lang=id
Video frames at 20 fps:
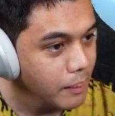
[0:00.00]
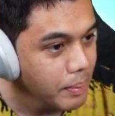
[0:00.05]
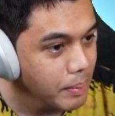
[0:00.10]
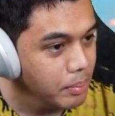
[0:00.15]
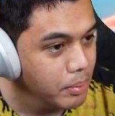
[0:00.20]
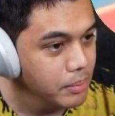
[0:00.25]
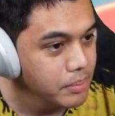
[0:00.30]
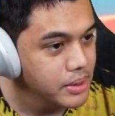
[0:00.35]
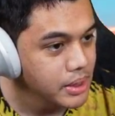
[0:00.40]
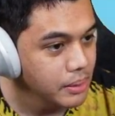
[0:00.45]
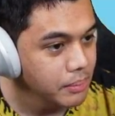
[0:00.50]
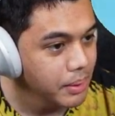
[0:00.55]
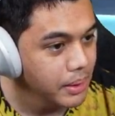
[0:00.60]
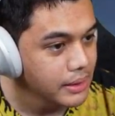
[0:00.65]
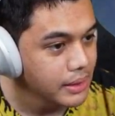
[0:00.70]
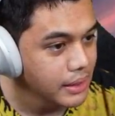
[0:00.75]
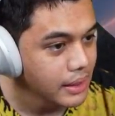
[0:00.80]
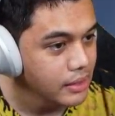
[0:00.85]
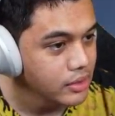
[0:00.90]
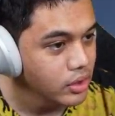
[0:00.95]
dapat belum skin
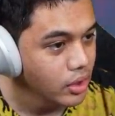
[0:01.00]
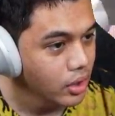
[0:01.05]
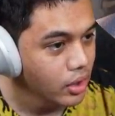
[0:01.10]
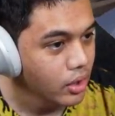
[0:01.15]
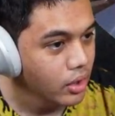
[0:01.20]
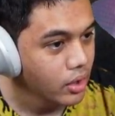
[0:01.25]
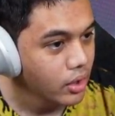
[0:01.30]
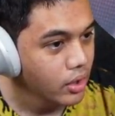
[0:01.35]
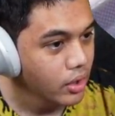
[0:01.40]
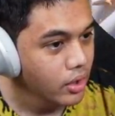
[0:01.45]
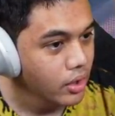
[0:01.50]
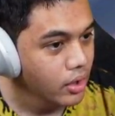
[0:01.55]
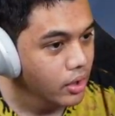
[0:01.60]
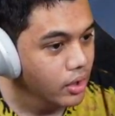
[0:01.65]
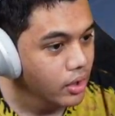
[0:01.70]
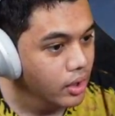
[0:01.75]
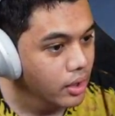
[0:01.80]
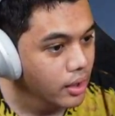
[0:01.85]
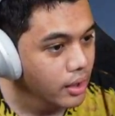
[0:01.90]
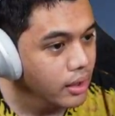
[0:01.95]
ya cok?
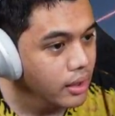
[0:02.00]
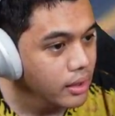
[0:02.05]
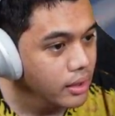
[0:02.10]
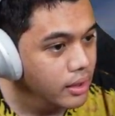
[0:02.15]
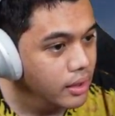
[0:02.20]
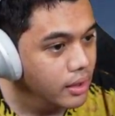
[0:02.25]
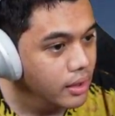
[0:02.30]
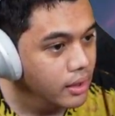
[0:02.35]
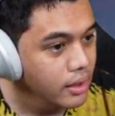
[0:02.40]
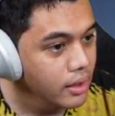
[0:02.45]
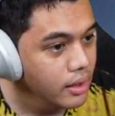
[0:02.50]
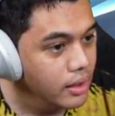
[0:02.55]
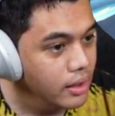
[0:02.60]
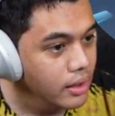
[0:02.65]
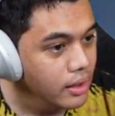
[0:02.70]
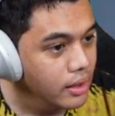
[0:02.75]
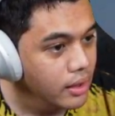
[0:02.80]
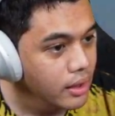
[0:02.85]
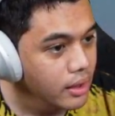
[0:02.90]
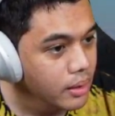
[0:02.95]
Ah,
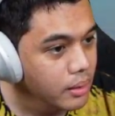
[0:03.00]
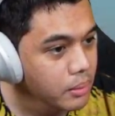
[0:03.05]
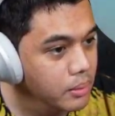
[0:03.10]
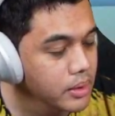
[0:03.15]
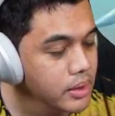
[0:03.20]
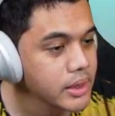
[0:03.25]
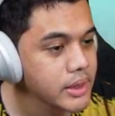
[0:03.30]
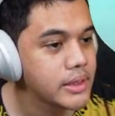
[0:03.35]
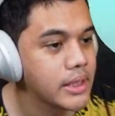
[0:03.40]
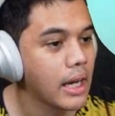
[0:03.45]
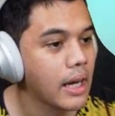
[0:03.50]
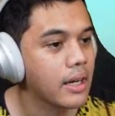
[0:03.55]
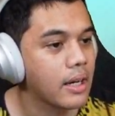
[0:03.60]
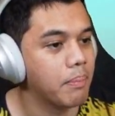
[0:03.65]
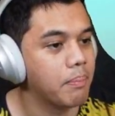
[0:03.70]
Uh, cakep